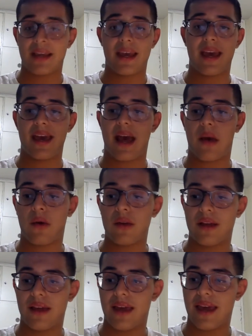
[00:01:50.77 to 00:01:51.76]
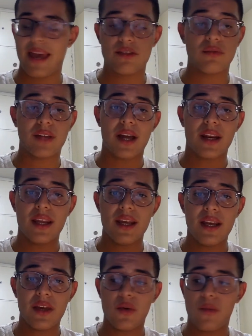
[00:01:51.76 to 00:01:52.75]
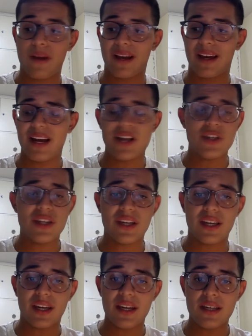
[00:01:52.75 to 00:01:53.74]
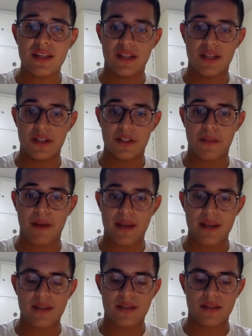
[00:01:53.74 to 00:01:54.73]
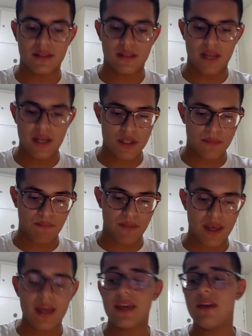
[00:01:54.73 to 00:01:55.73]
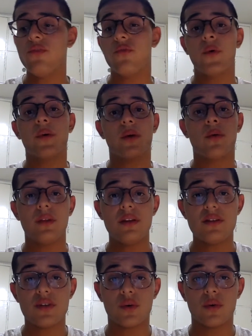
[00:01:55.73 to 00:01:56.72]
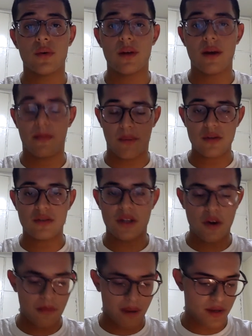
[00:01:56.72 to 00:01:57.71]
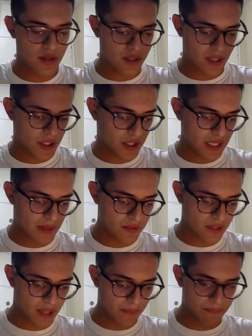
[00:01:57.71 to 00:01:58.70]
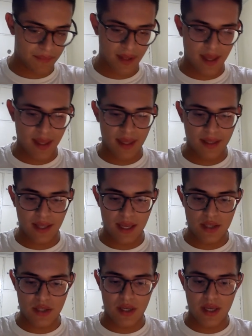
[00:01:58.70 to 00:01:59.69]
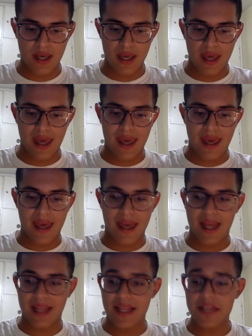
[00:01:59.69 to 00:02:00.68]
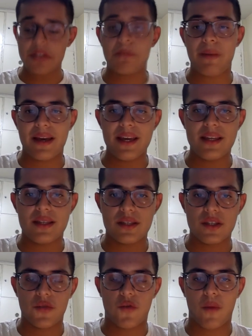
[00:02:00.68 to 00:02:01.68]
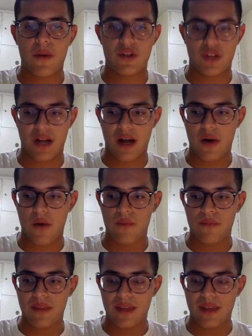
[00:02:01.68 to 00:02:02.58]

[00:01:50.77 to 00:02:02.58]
é, é, resultaria em uma grande crise nesses países, entende? E foi o que aconteceu posteriormente, já chegamos lá, entende? É, nesses países, de forma geral,